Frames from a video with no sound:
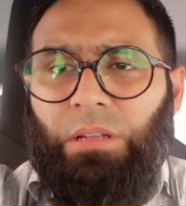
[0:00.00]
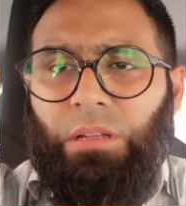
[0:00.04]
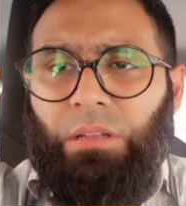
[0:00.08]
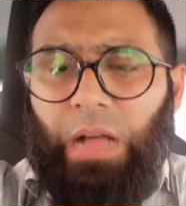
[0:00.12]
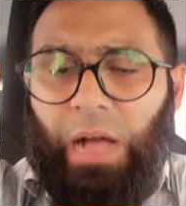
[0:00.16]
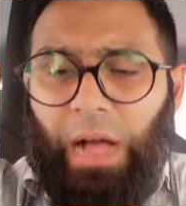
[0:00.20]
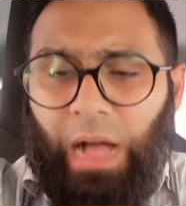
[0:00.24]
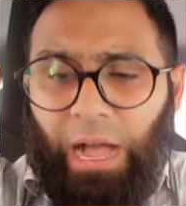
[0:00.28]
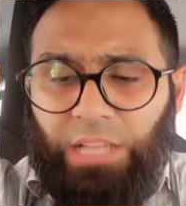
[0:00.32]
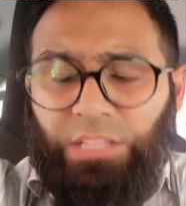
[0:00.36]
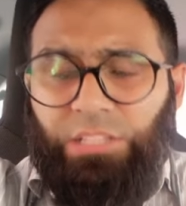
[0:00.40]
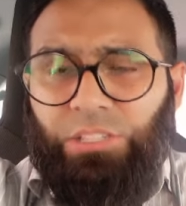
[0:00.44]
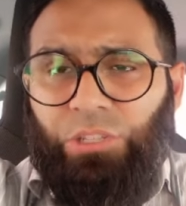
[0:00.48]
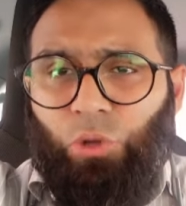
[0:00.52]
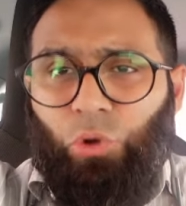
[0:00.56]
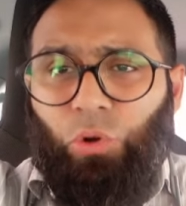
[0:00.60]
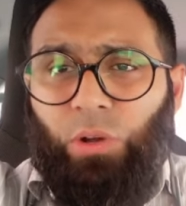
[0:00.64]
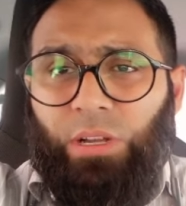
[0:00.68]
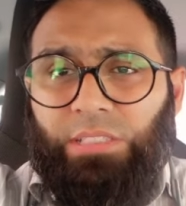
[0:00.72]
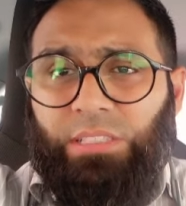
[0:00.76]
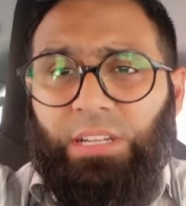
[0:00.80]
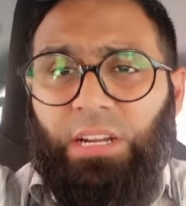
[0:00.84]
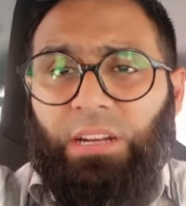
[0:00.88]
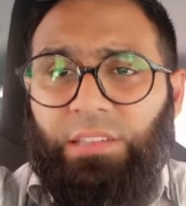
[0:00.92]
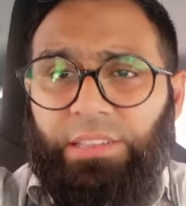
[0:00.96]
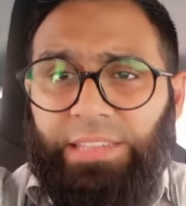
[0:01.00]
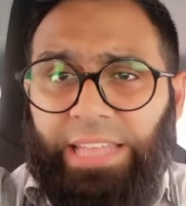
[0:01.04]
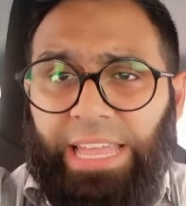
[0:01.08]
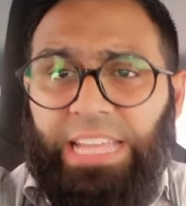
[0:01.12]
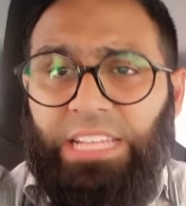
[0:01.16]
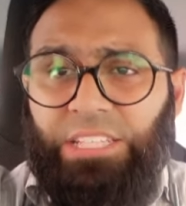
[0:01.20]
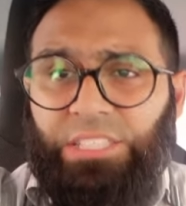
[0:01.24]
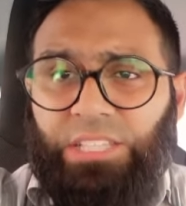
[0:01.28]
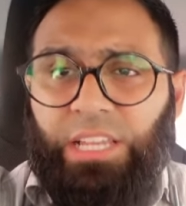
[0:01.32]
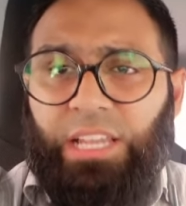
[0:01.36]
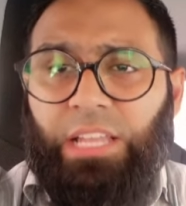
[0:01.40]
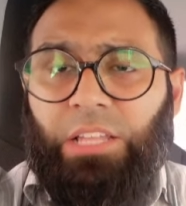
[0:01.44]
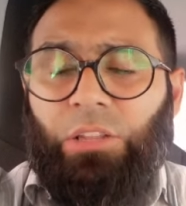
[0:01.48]
आज
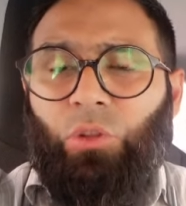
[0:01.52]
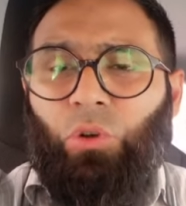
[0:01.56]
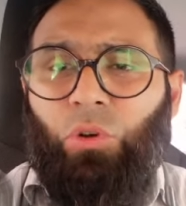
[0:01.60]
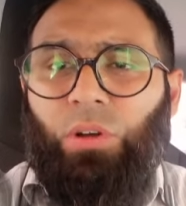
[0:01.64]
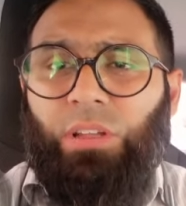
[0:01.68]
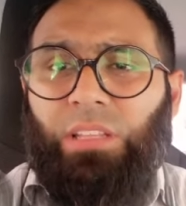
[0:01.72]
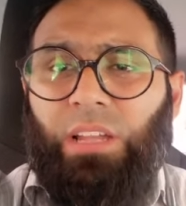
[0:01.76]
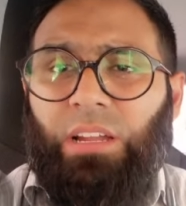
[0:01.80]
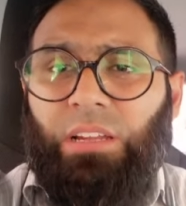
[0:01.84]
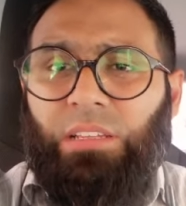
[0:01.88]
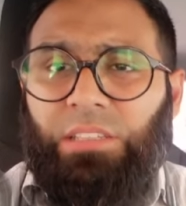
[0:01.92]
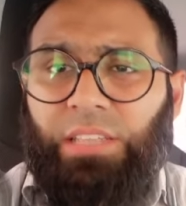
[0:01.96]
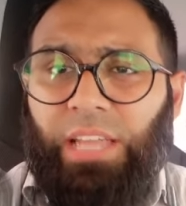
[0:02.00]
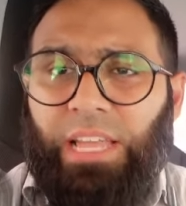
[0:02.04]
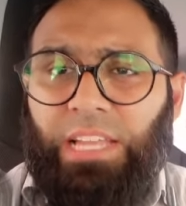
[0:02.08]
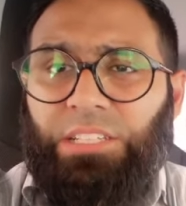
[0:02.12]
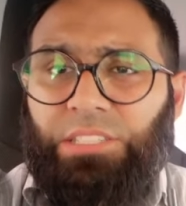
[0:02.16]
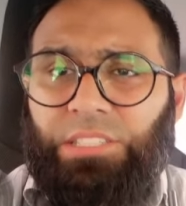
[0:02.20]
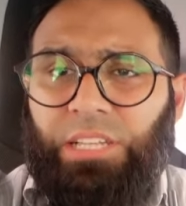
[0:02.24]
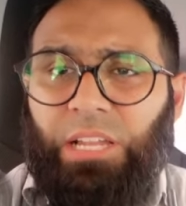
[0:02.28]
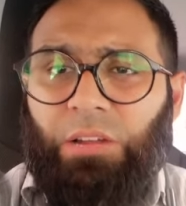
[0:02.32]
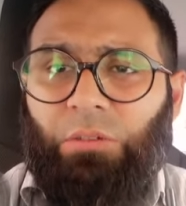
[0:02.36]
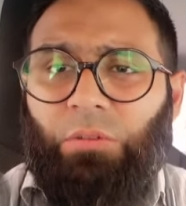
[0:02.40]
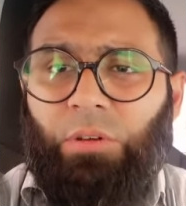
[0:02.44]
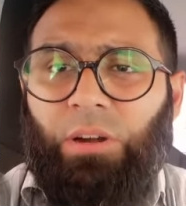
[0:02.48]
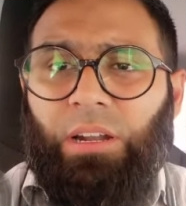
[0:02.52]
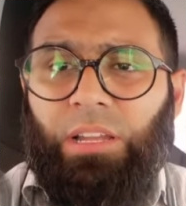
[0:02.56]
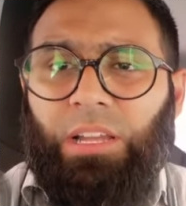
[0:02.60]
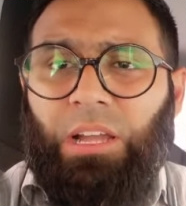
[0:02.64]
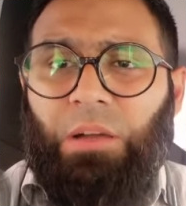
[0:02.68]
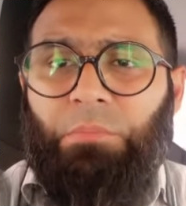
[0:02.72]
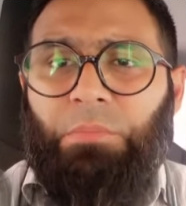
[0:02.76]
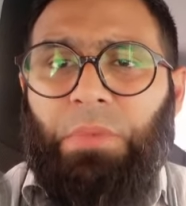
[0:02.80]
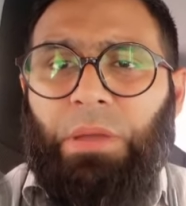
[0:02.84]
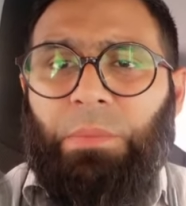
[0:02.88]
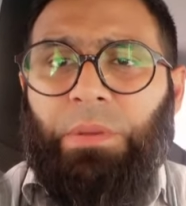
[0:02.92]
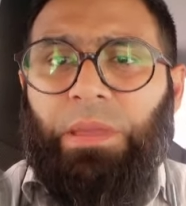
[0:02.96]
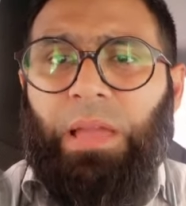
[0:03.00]
2023 है 2023 के वर्ल्ड कप
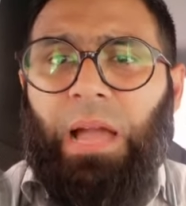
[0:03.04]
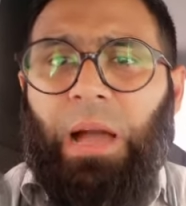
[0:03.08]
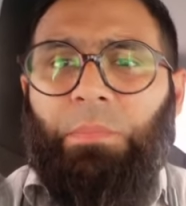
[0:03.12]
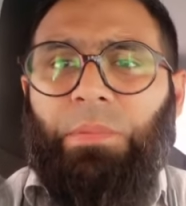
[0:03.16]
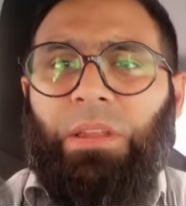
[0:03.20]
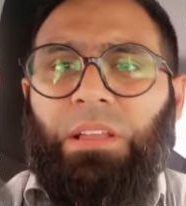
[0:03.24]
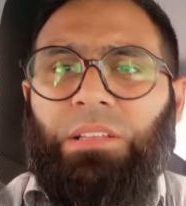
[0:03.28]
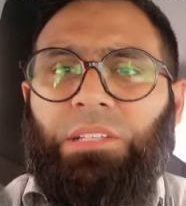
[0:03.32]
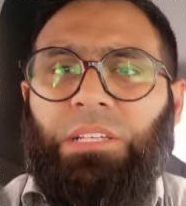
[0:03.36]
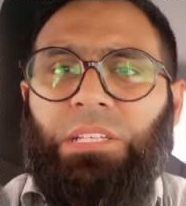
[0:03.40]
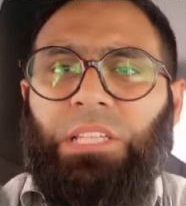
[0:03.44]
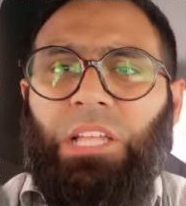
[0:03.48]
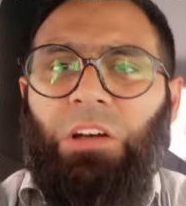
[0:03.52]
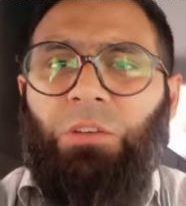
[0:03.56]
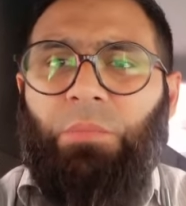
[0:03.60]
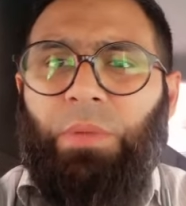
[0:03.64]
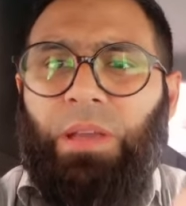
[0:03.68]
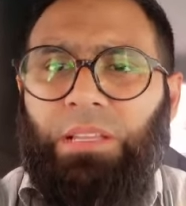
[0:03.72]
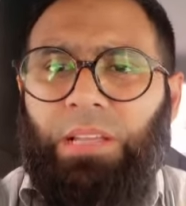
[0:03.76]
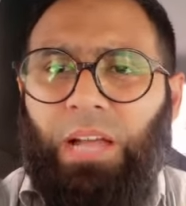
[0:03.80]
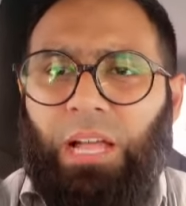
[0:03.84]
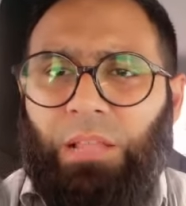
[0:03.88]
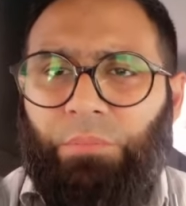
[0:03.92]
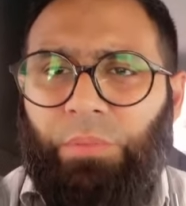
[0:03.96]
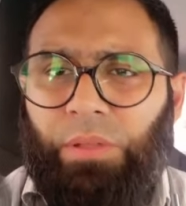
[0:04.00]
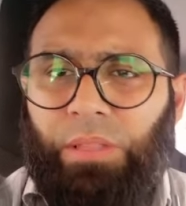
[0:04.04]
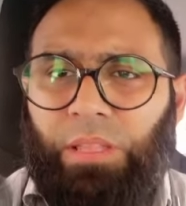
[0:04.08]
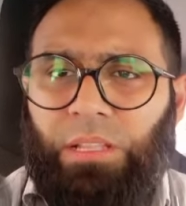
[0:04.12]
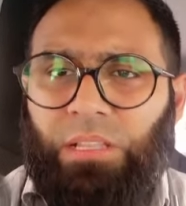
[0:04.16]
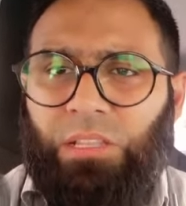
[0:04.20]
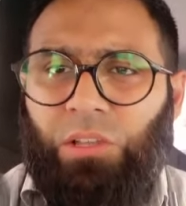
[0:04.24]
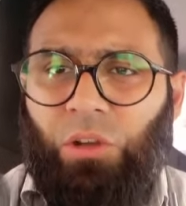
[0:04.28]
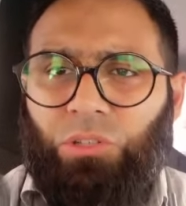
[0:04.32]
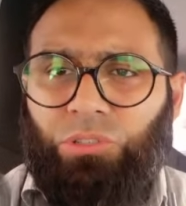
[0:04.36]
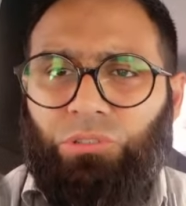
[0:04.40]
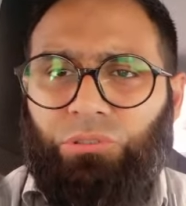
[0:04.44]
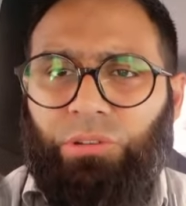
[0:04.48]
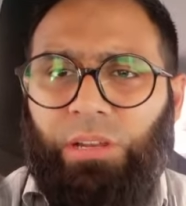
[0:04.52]
में भी आपने जीता हुआ मैच हाथ में दे
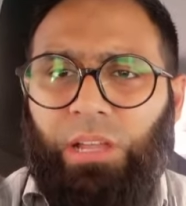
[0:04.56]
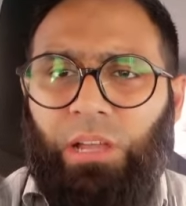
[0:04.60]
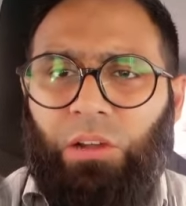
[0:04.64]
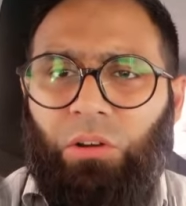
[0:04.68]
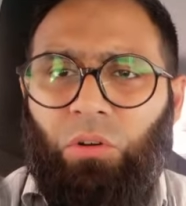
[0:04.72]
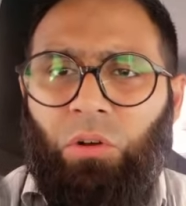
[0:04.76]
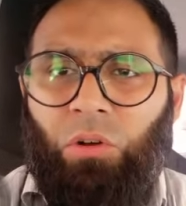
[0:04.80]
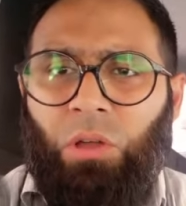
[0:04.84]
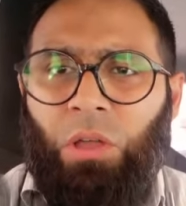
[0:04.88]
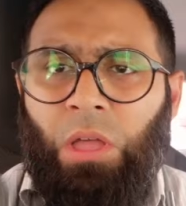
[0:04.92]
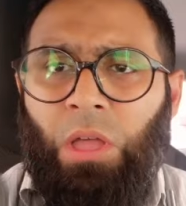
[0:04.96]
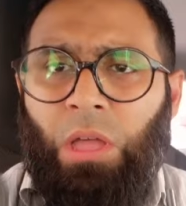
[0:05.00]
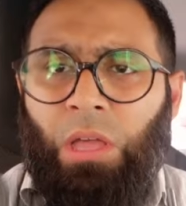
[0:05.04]
दिया ऑस्ट्रेलिया को